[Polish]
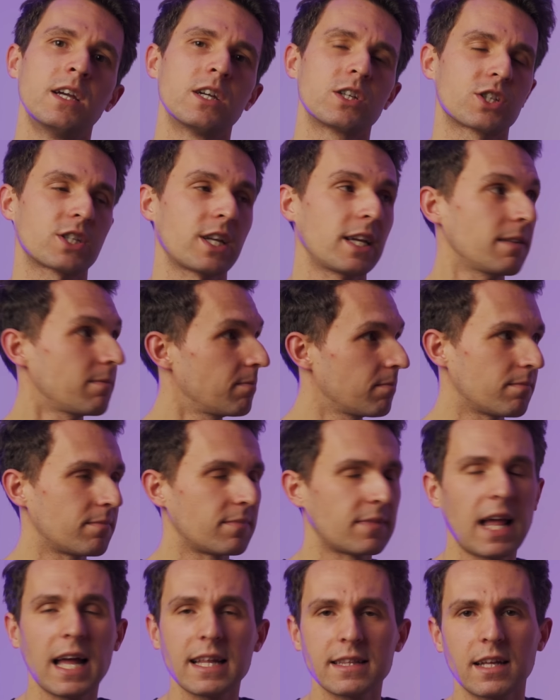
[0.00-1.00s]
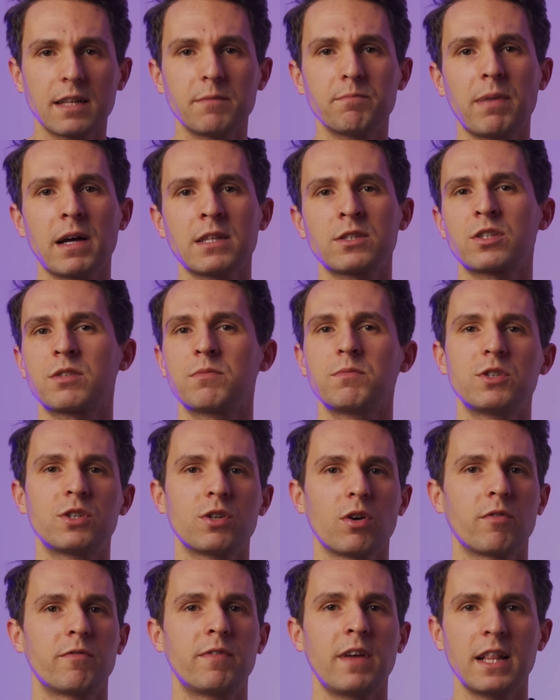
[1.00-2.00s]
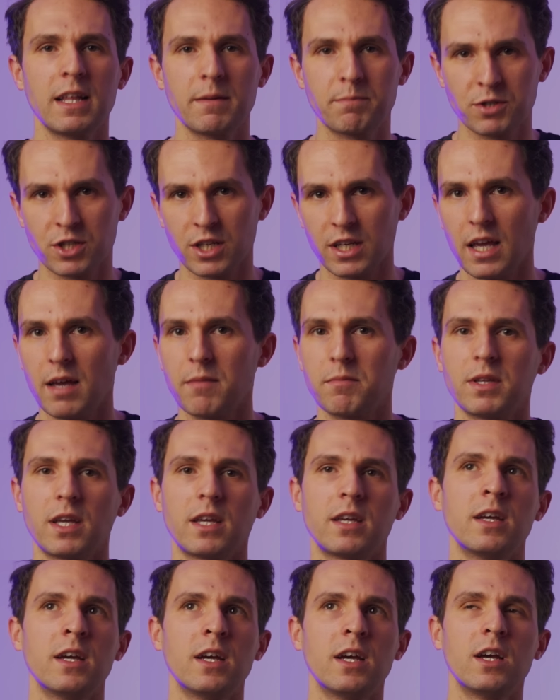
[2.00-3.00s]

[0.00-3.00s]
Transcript: że na ten patrzy mi się o wiele przyjemniej